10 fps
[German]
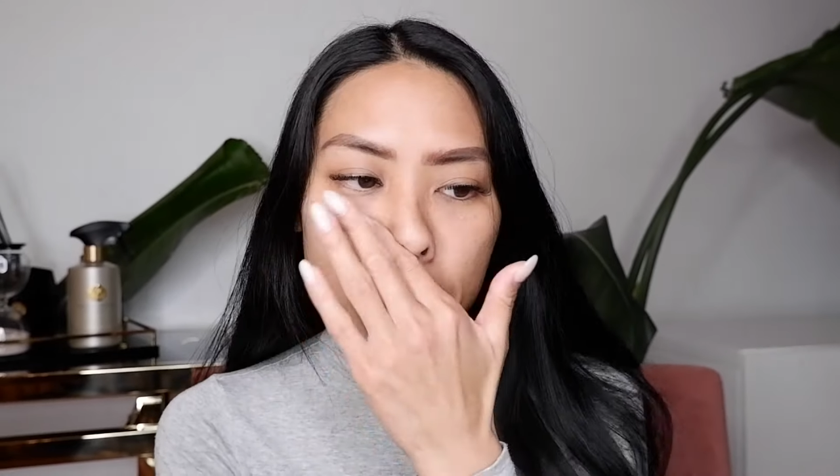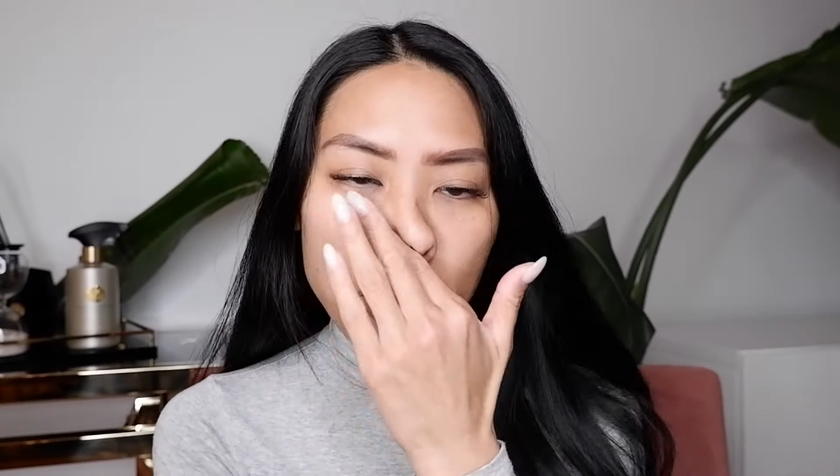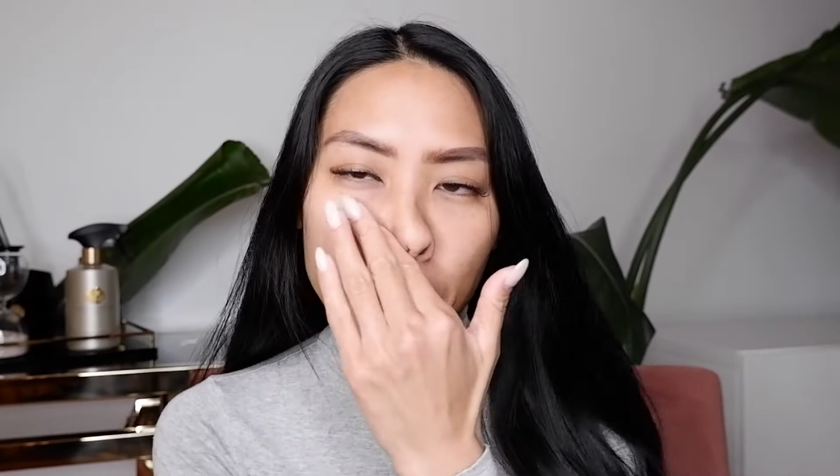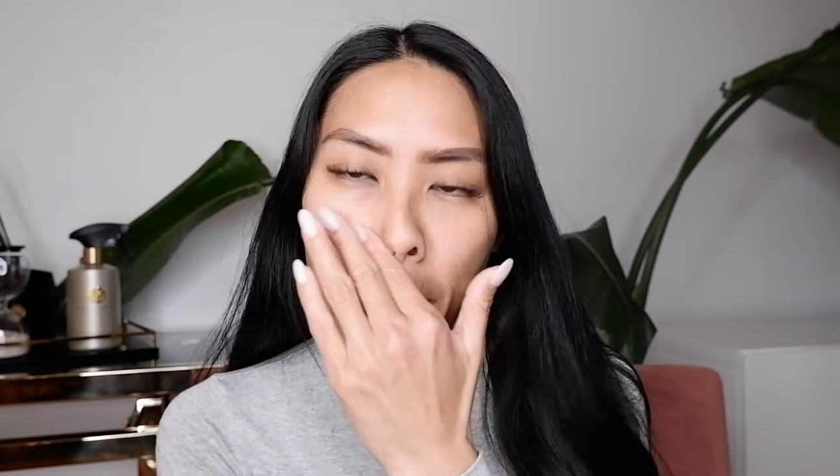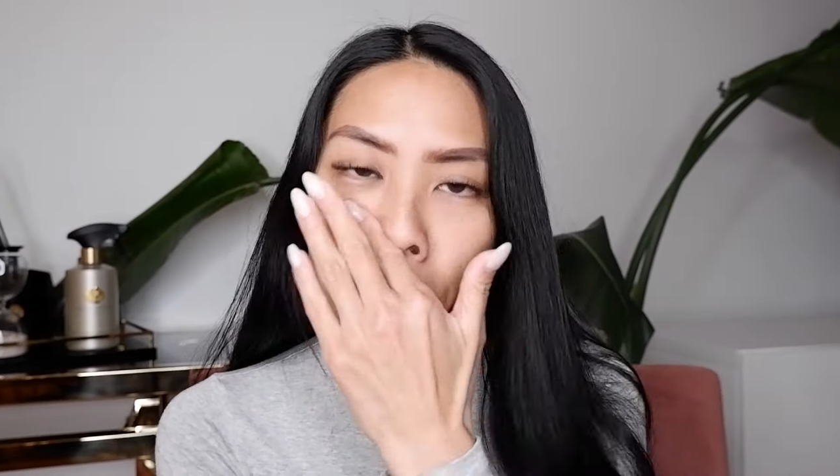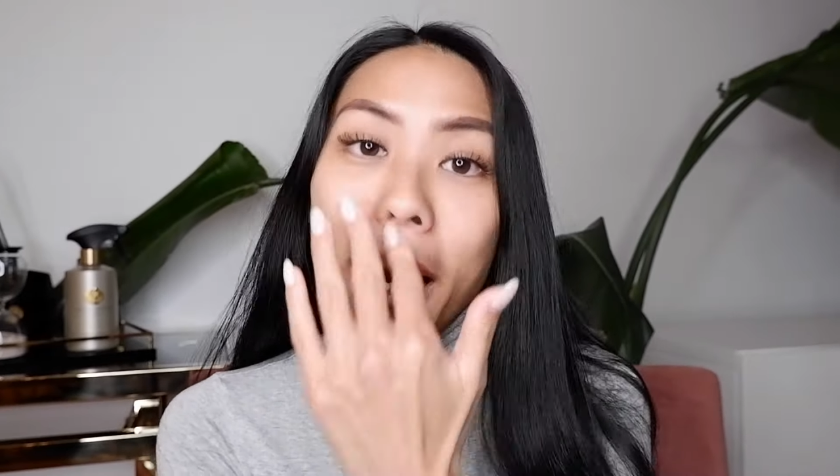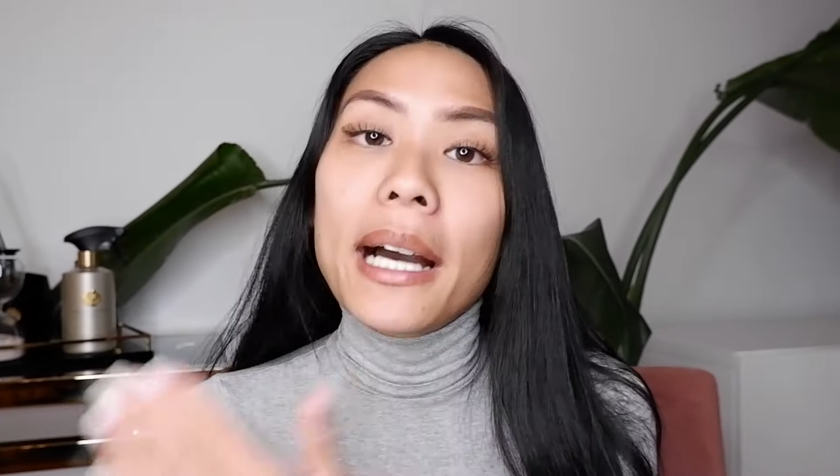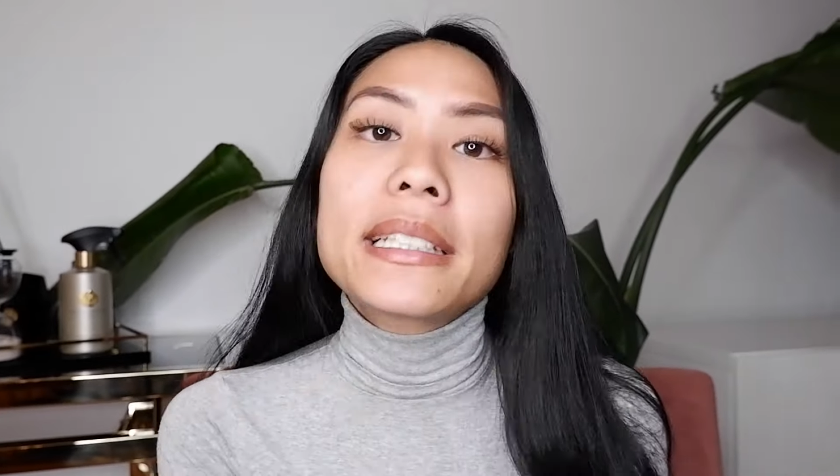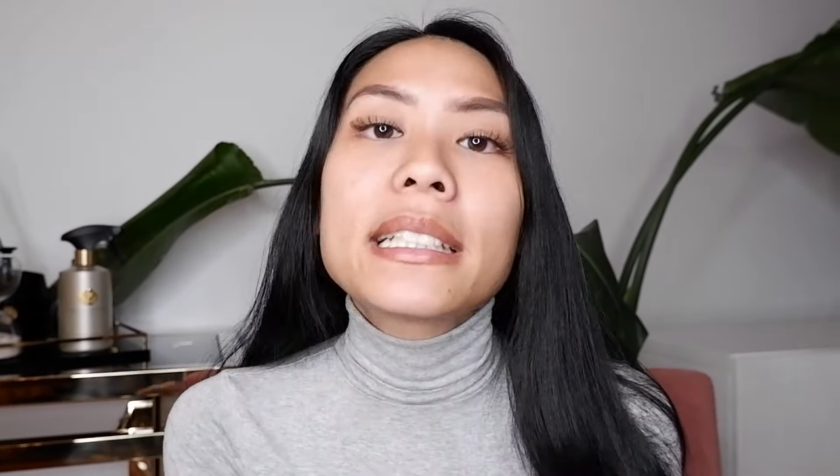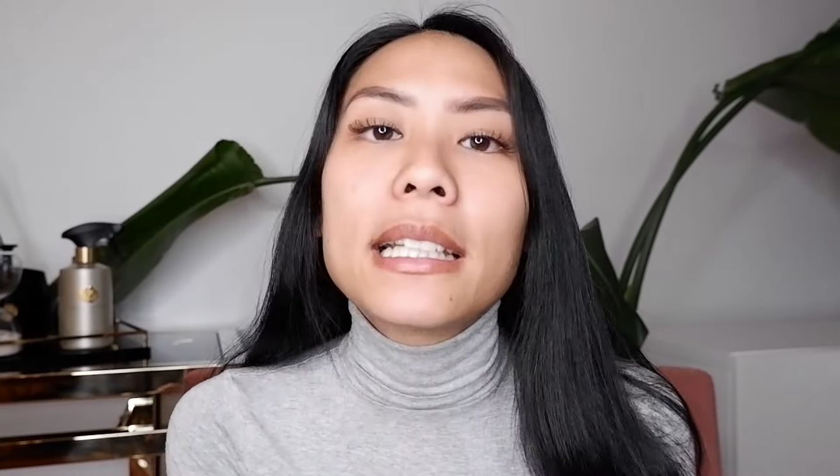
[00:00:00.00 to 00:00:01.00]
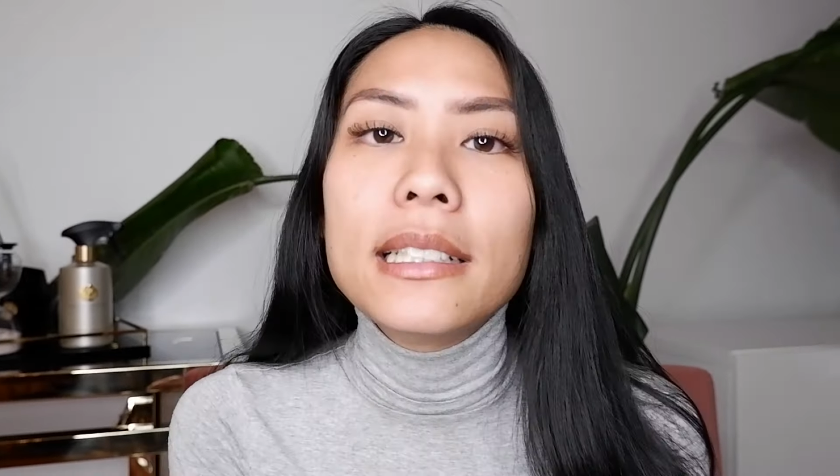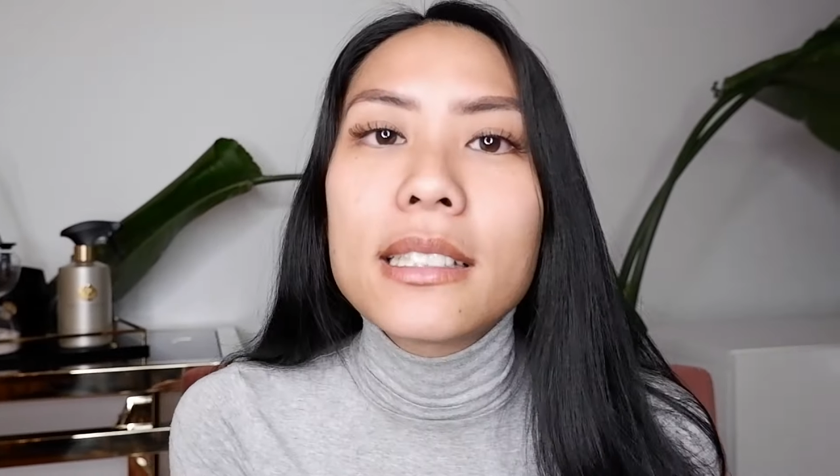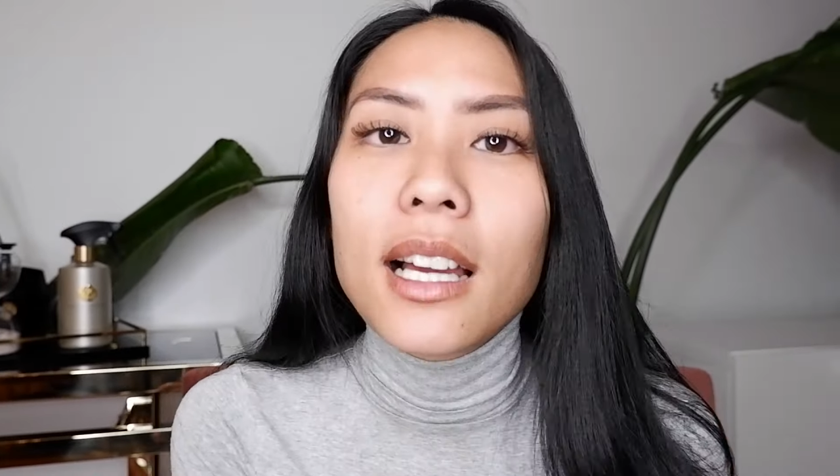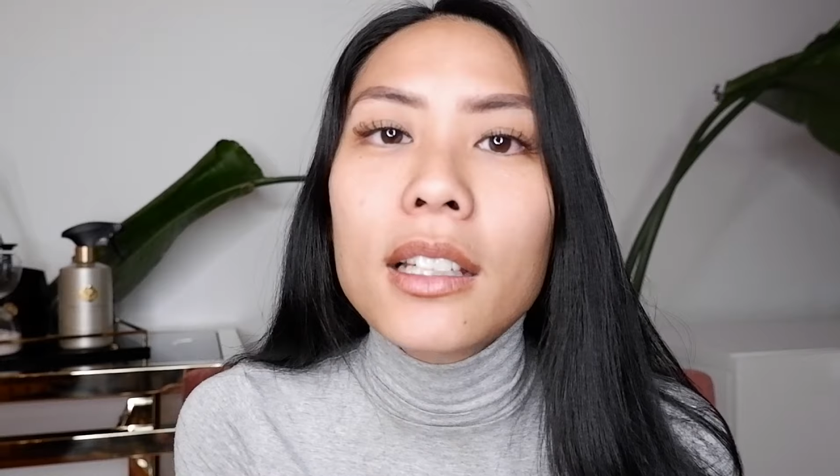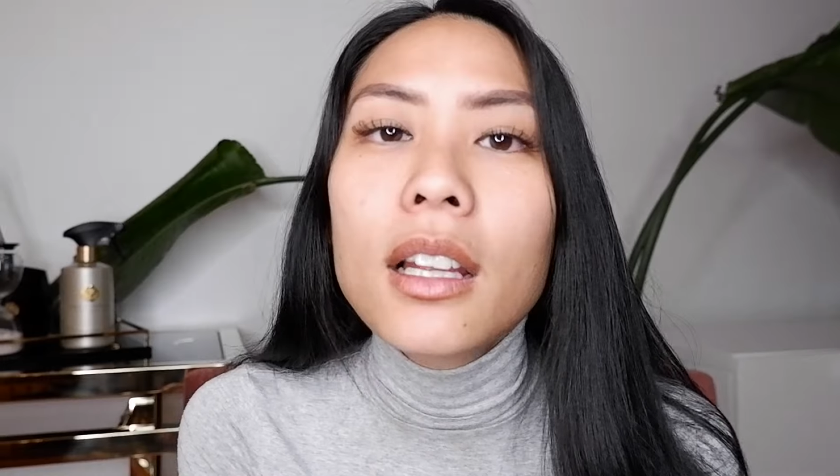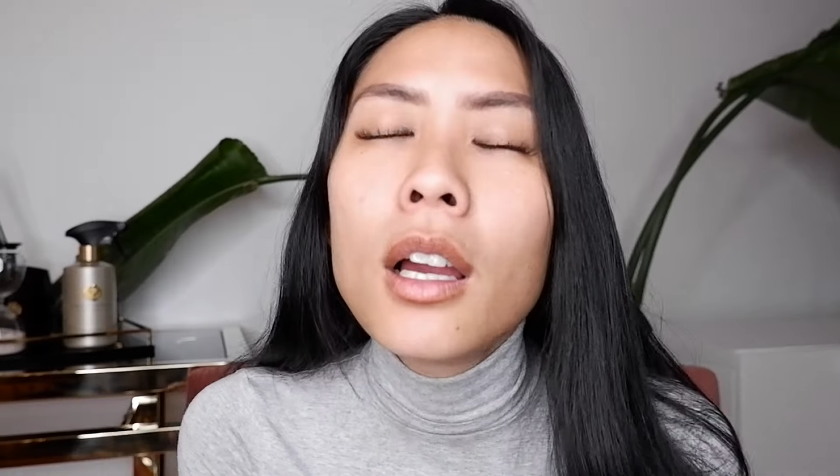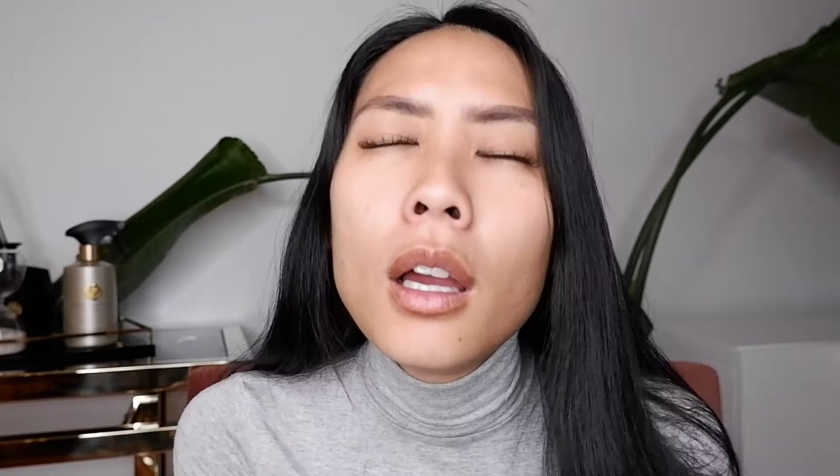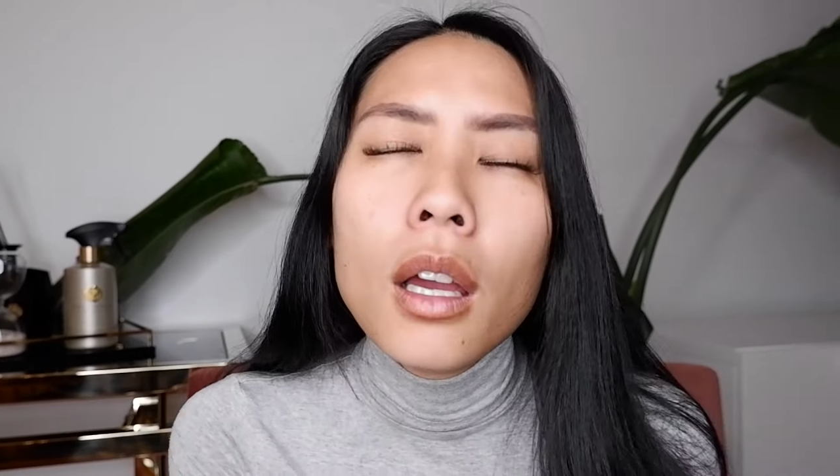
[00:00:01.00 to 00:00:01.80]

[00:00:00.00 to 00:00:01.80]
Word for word: bei meinen Pateneltern